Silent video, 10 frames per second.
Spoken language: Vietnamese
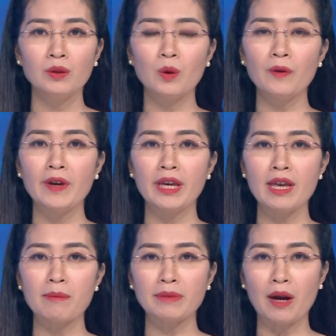Thưa quý vị,
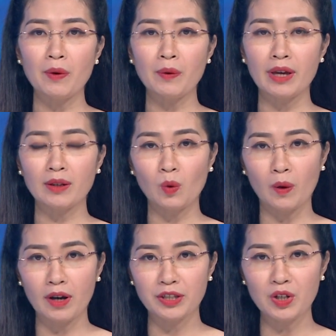nhằm tạo điều kiện
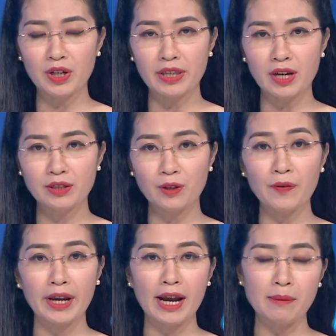thuận lợi cho người dân trong
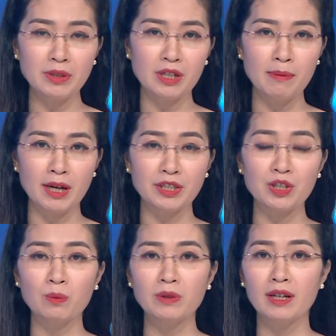việc khám chữa bệnh
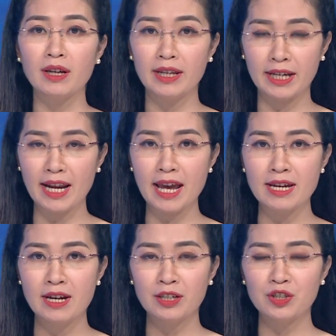trong tình hình hiện
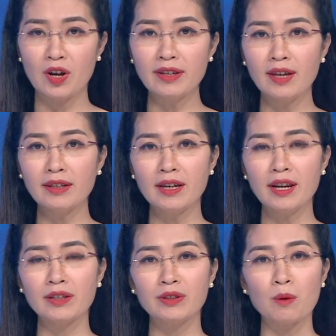nay, Sở Y tế Tây
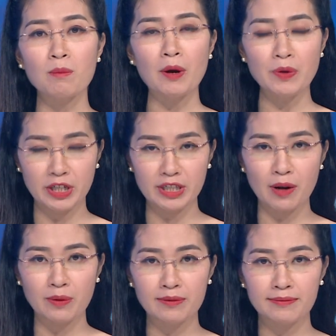Ninh thông báo như sau.